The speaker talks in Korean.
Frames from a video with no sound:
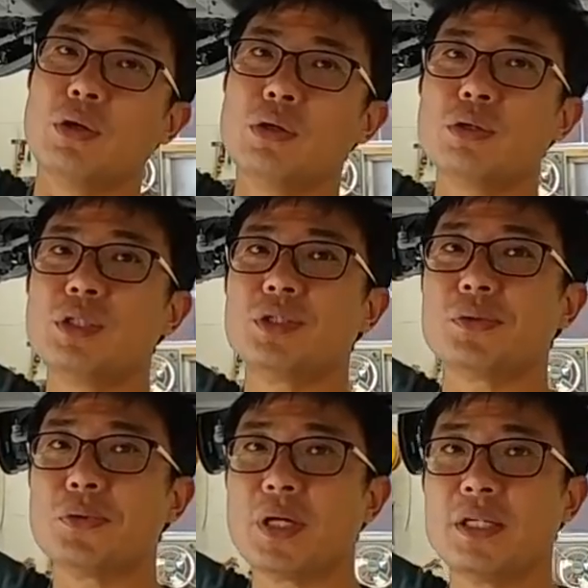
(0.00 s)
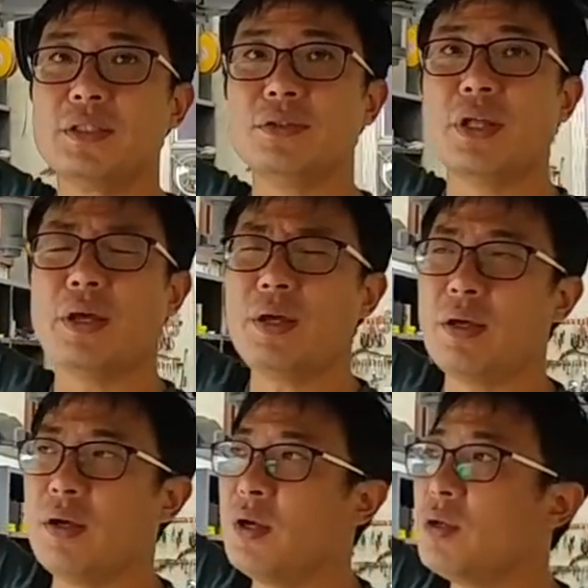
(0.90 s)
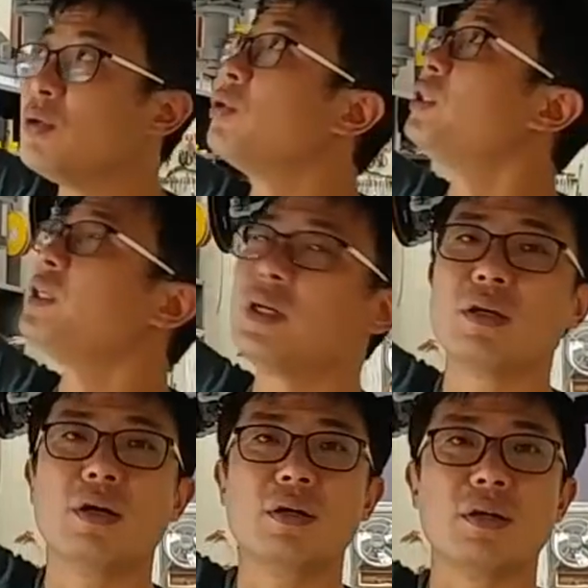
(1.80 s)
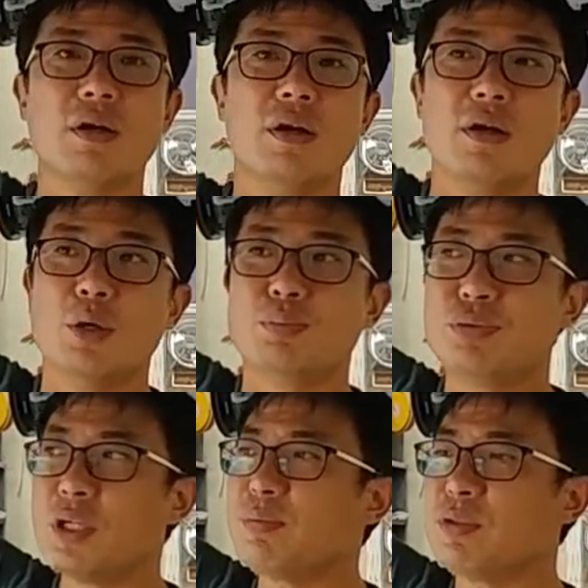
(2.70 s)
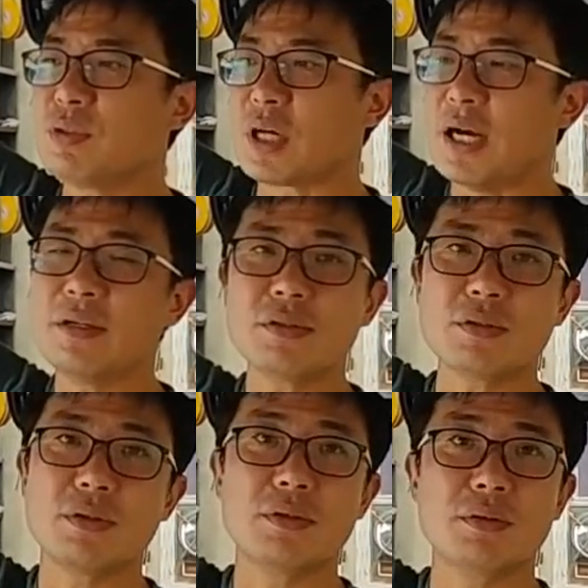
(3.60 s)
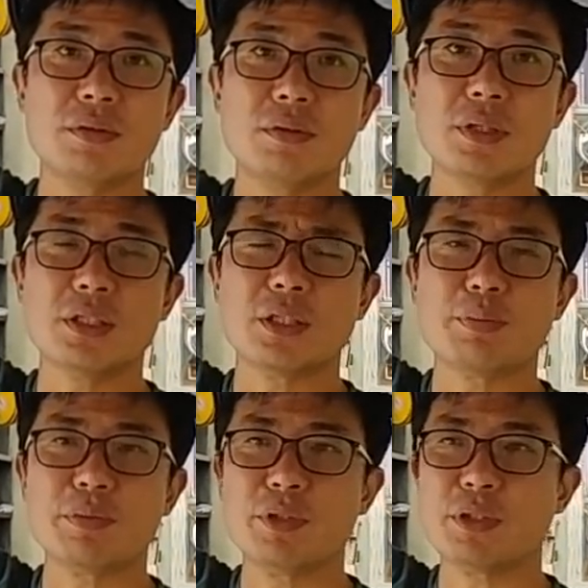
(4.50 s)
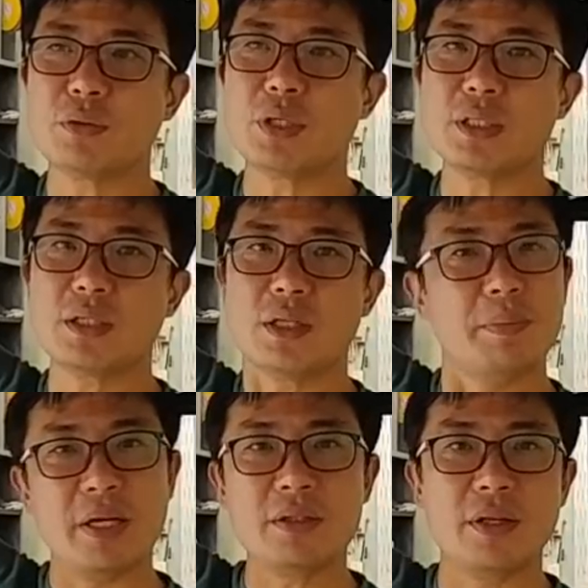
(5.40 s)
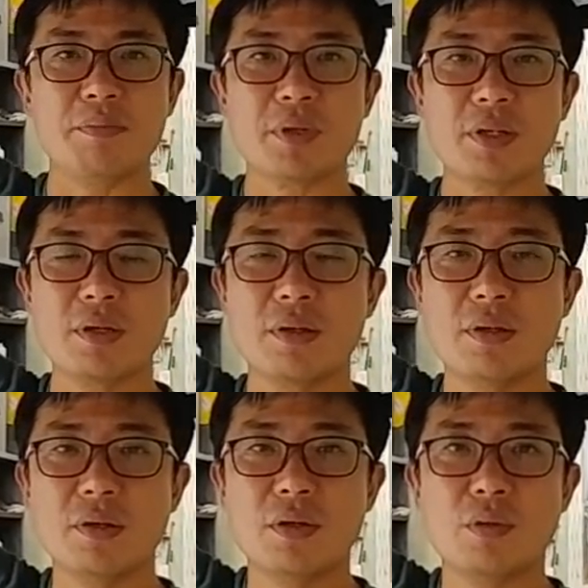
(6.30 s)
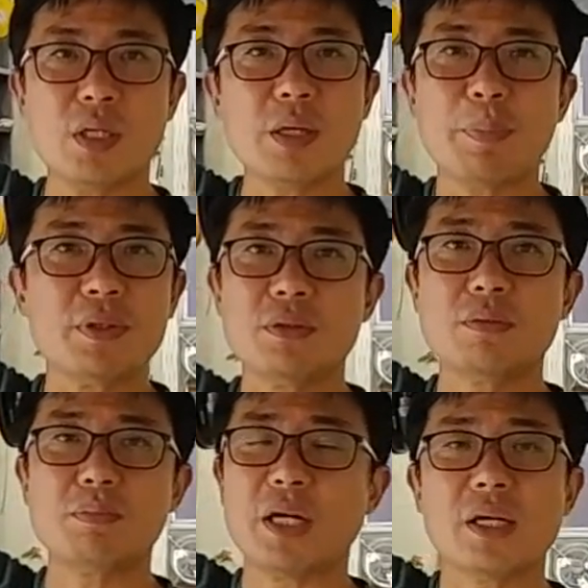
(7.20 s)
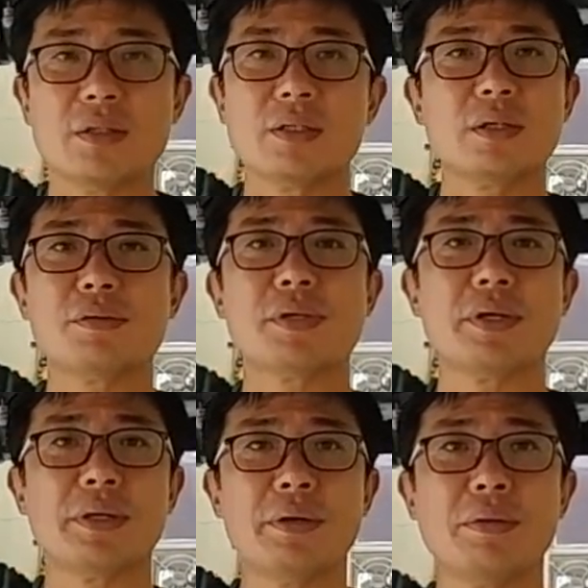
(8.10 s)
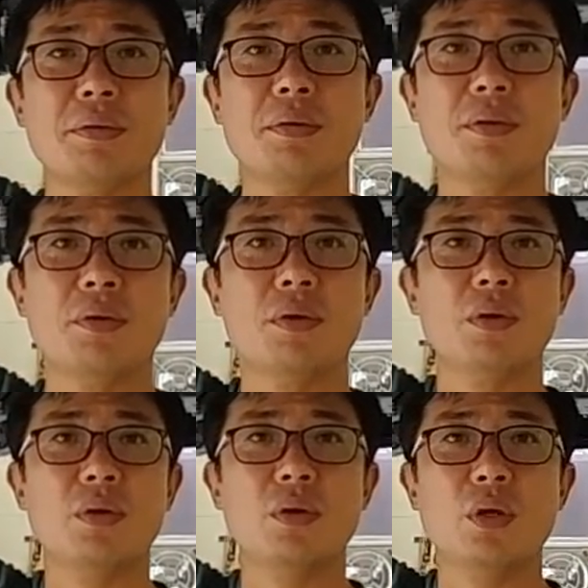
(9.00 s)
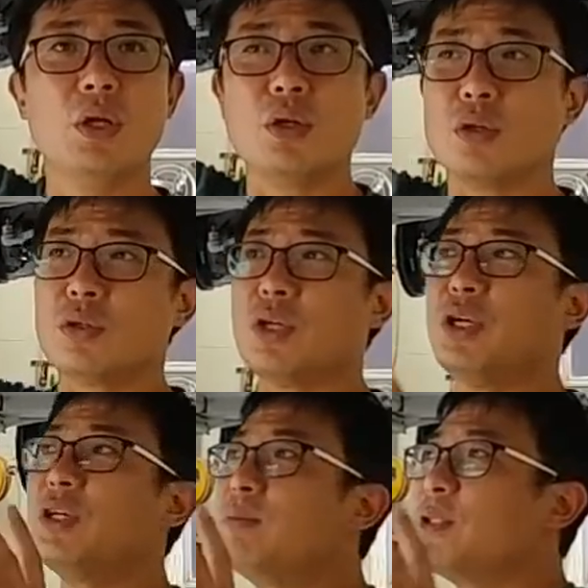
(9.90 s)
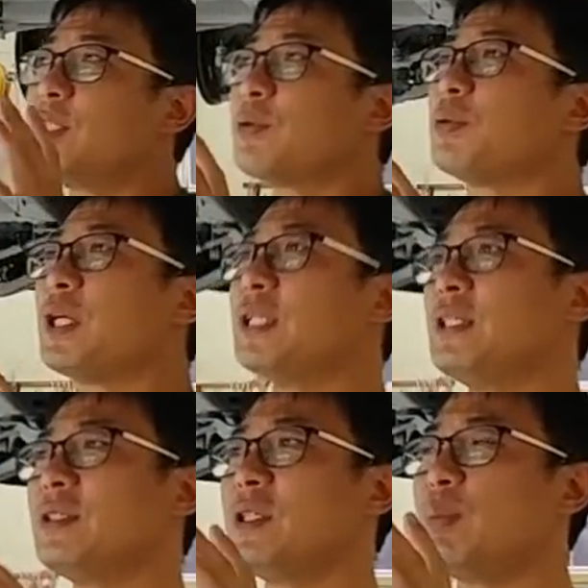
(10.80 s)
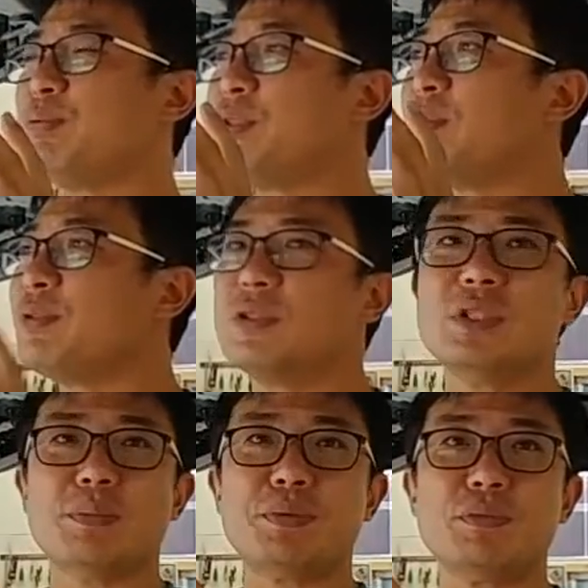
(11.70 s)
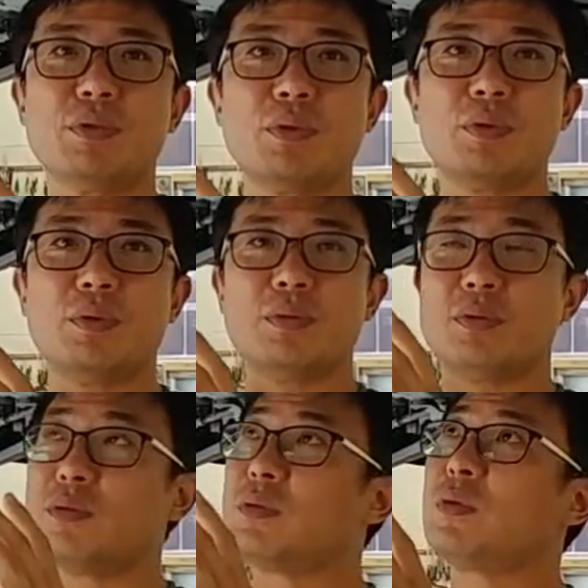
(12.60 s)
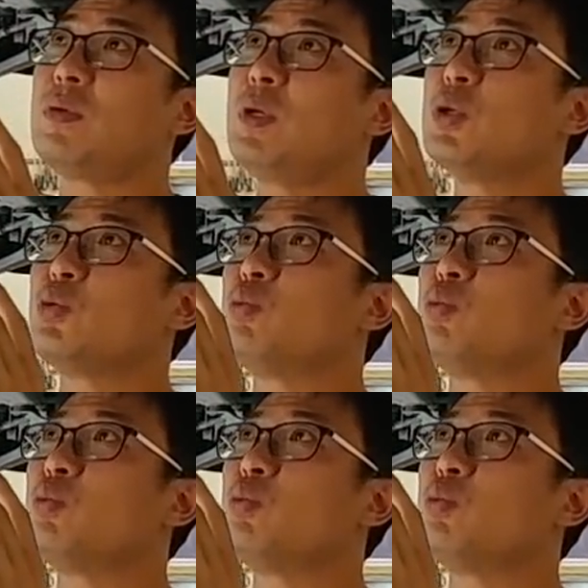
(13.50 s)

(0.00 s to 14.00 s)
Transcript: 연료를 싣고 다니는데 여기에다가 불이 붙는 가연성의 제품을 시공한다는 게 말이 됩니까? 환희아빠는 말이 안 된다고 생각해요. 기름을 싣고 다니는데 불이 붙는 제품으로